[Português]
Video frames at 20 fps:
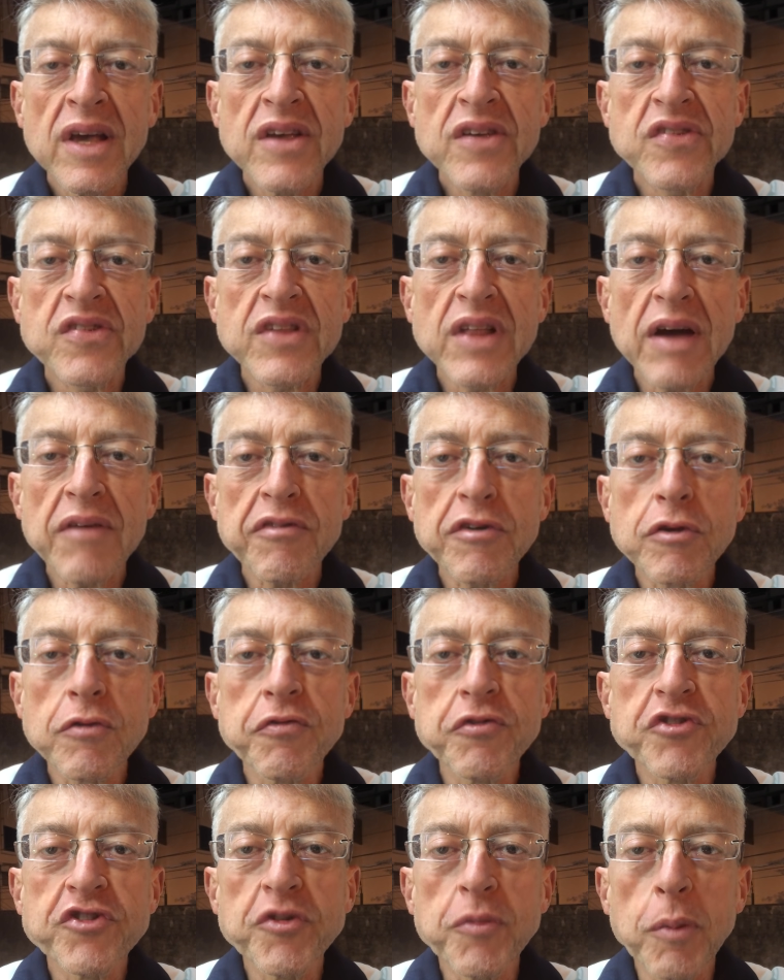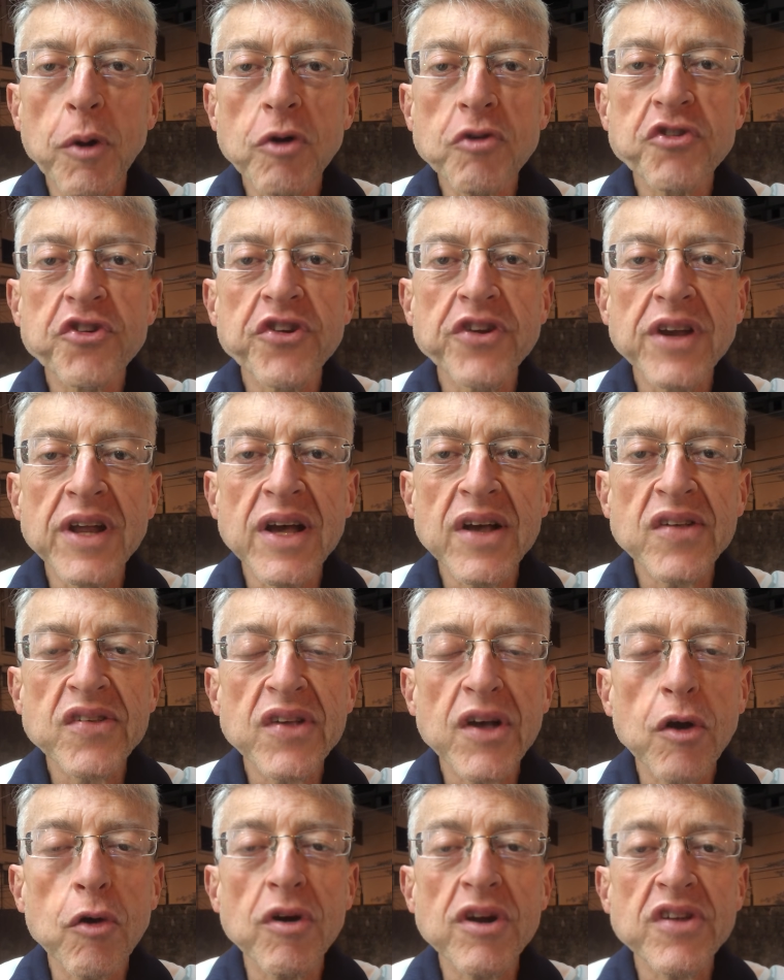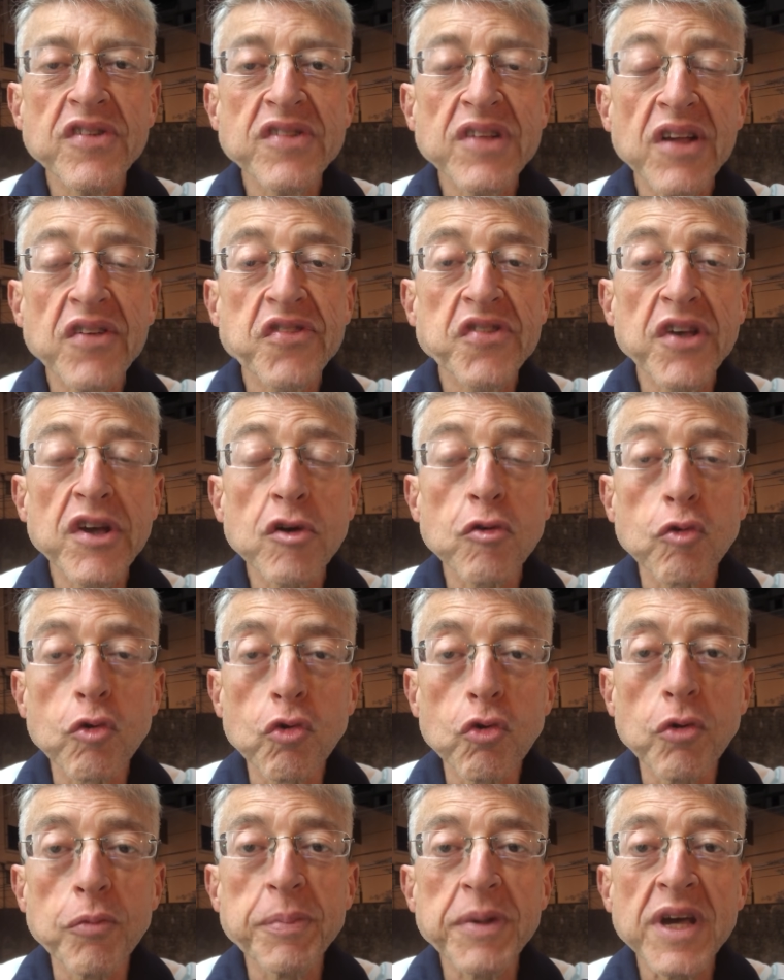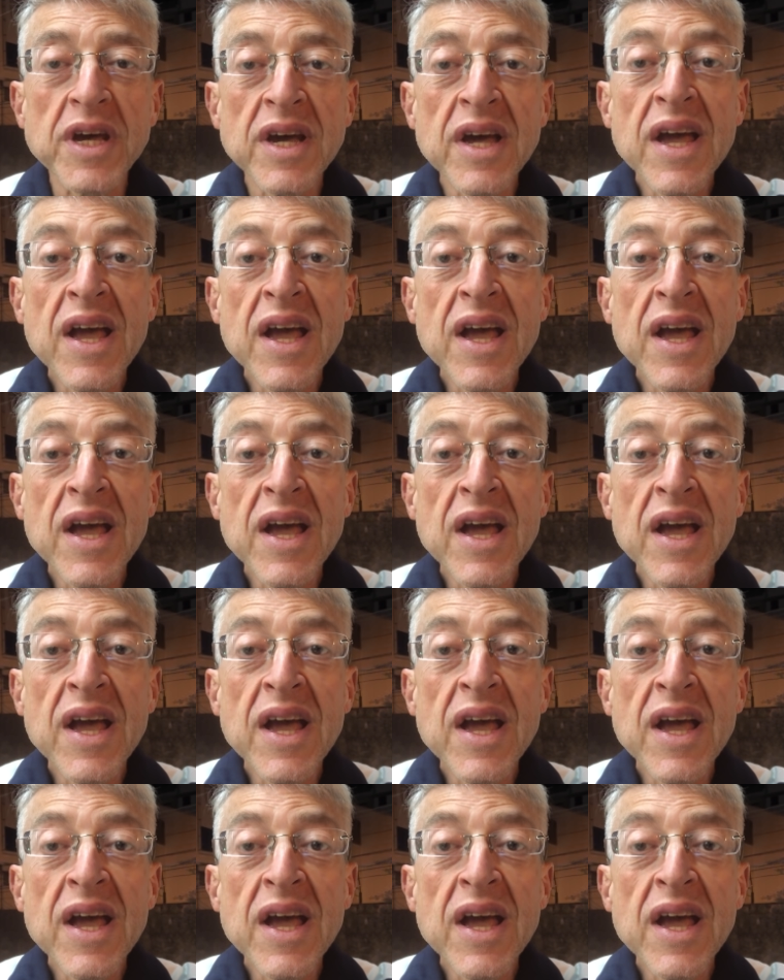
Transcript: estava no futebol chinês, agora está sem clube,